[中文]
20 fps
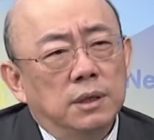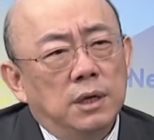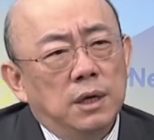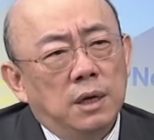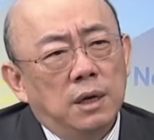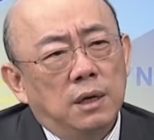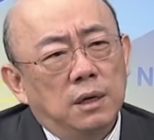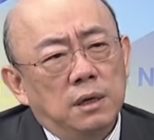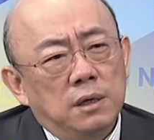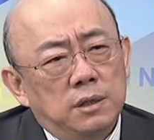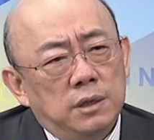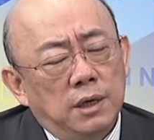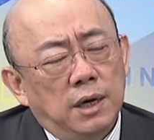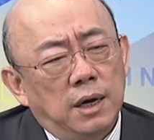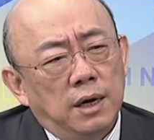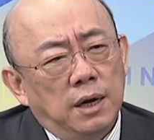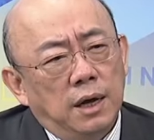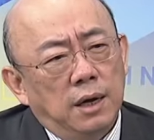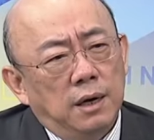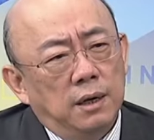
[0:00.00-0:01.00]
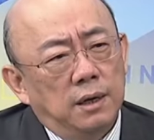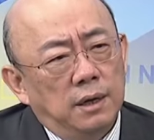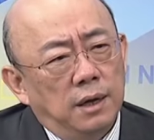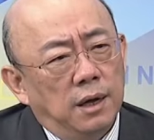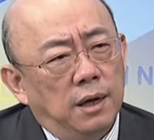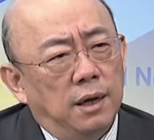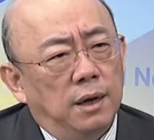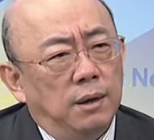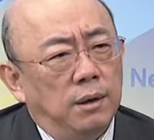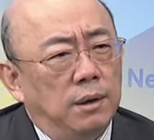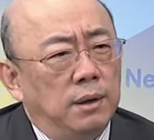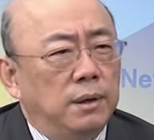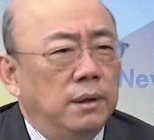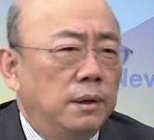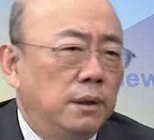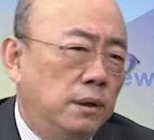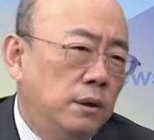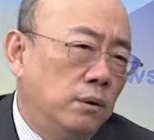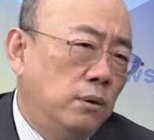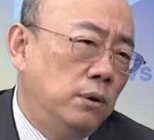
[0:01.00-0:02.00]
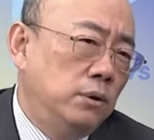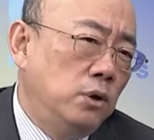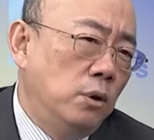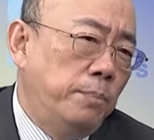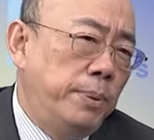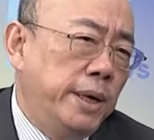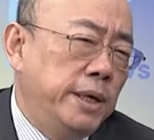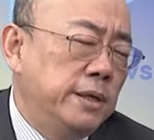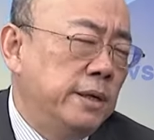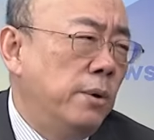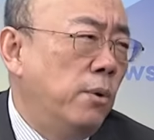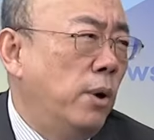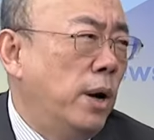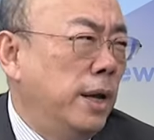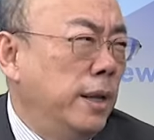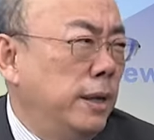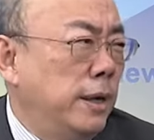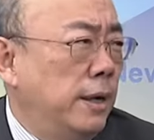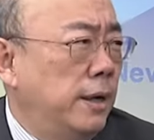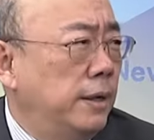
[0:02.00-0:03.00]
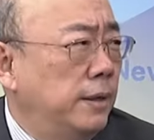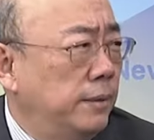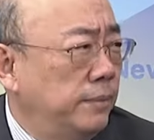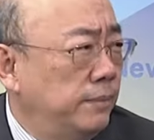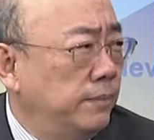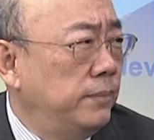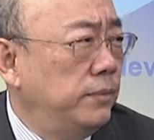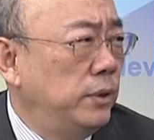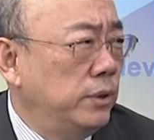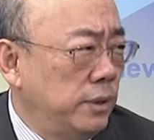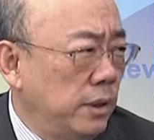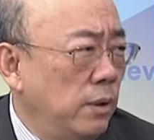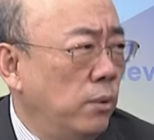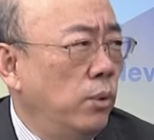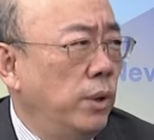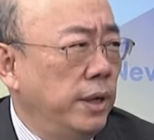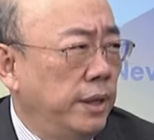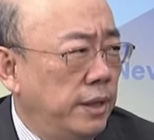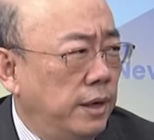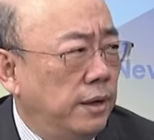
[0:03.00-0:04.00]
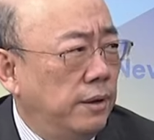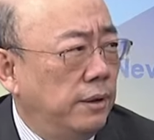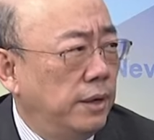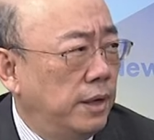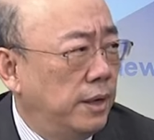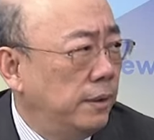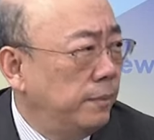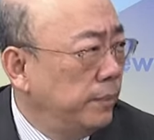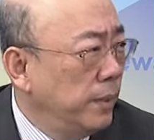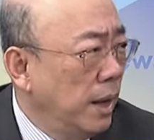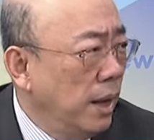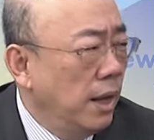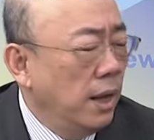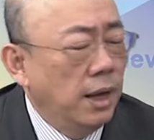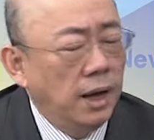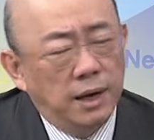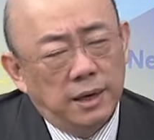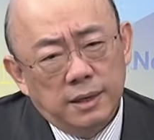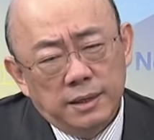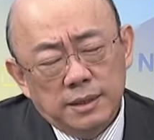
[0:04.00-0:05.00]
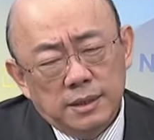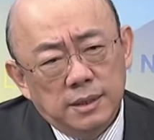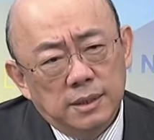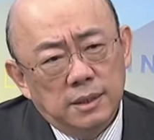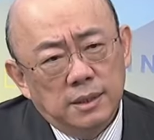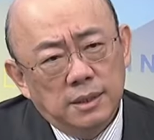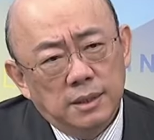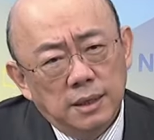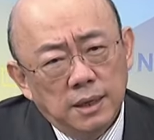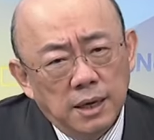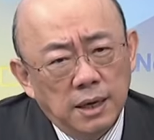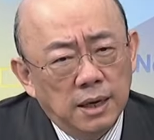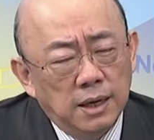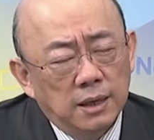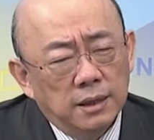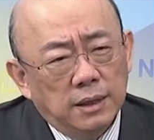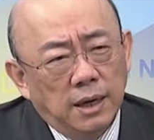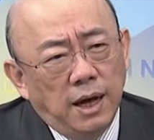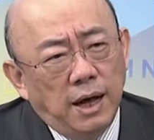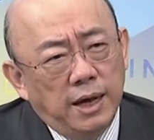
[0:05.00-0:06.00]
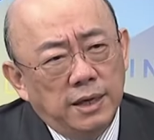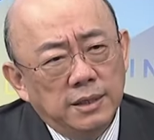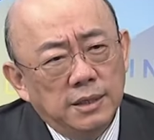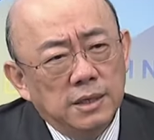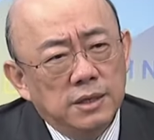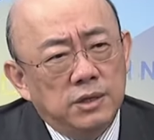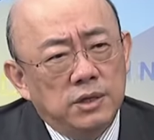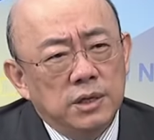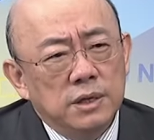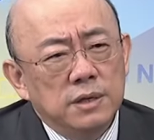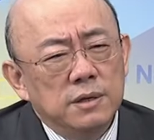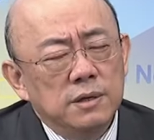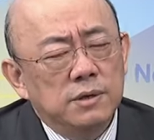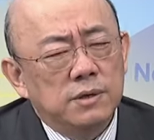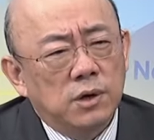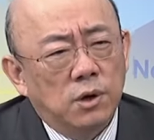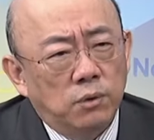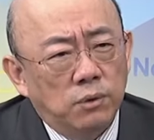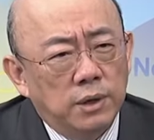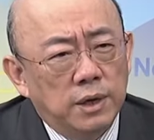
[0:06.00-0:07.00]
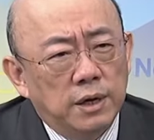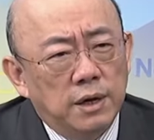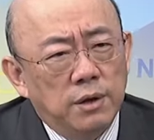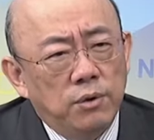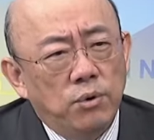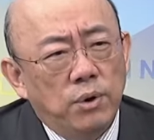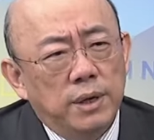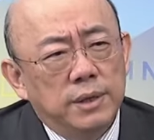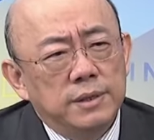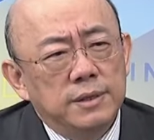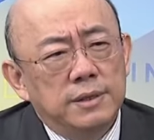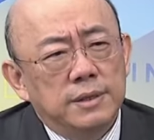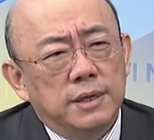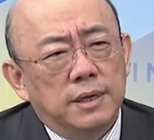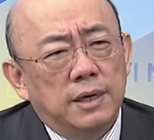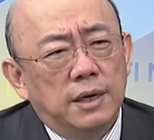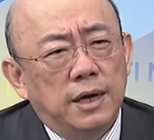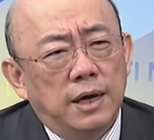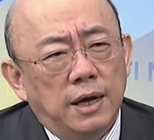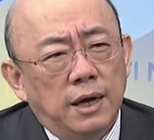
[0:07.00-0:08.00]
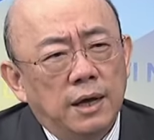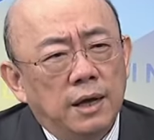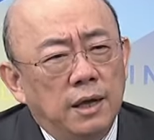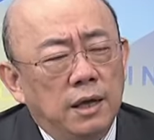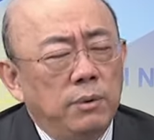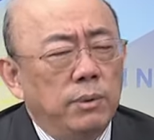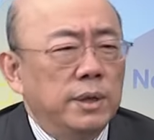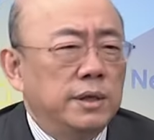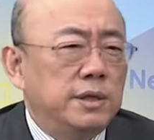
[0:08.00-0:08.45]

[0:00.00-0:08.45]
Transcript: 你你既然来了，那我就陪着玩呐。对，就这个味道了。对，啊，可是他还是谨守那个原则啦，因为